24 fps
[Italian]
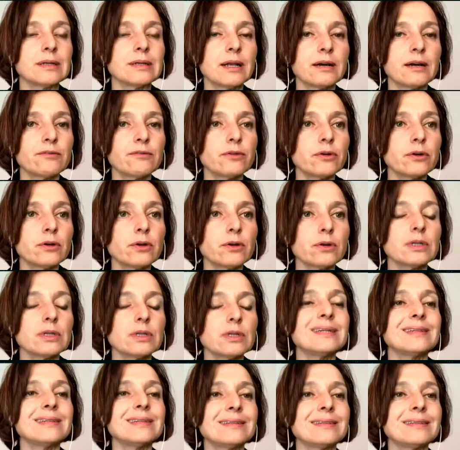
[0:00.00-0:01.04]
di lavoro
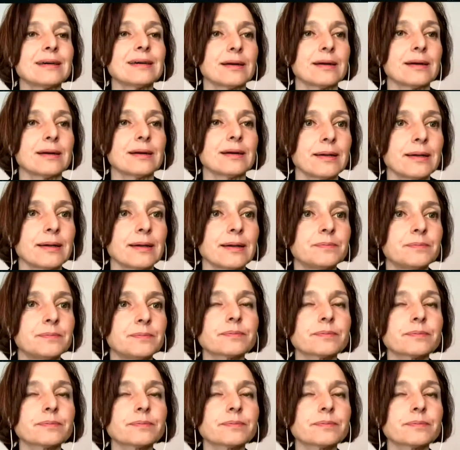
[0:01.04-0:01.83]
in Italia.